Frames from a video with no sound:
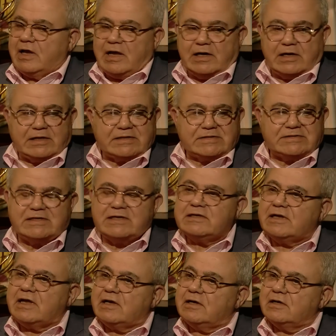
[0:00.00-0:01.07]
الخزان
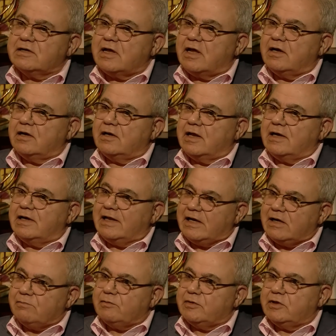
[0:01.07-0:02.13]

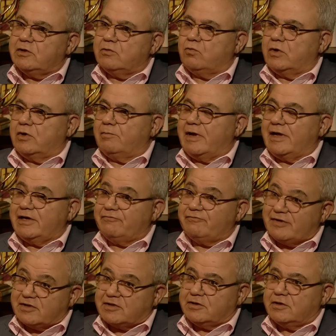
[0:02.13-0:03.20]
العلمي
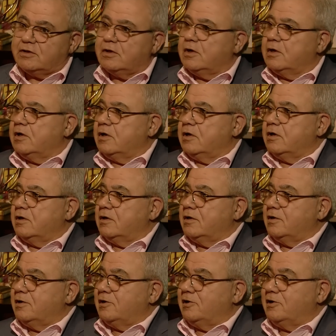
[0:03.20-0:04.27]
والمعرفاتي
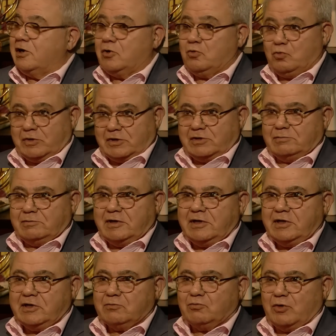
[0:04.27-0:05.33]
للقوات
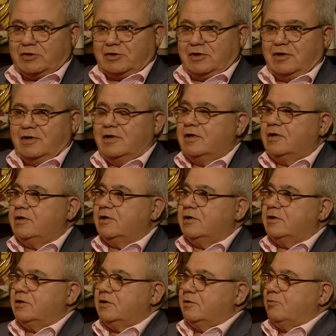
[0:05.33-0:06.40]
اللبنانيه بوقتها
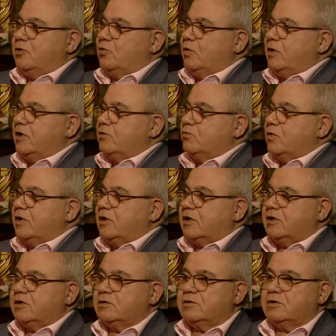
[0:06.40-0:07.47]
يعني بالواقع انه انا
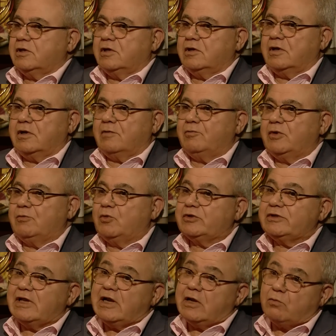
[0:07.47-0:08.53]
كنت من
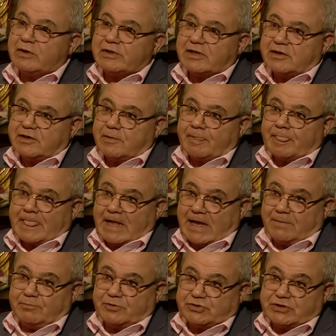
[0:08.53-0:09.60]
منطلق وطني
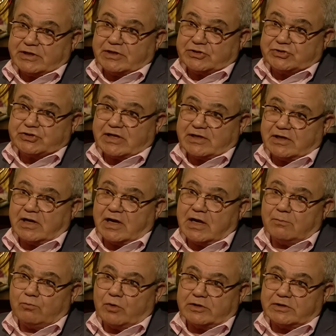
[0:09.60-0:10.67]
عم بشتغل الشان
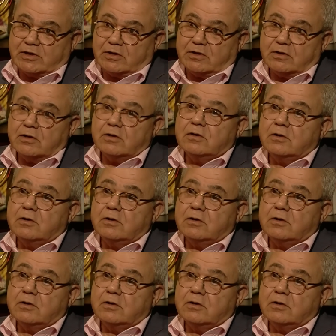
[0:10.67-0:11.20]
العام شبابك كنت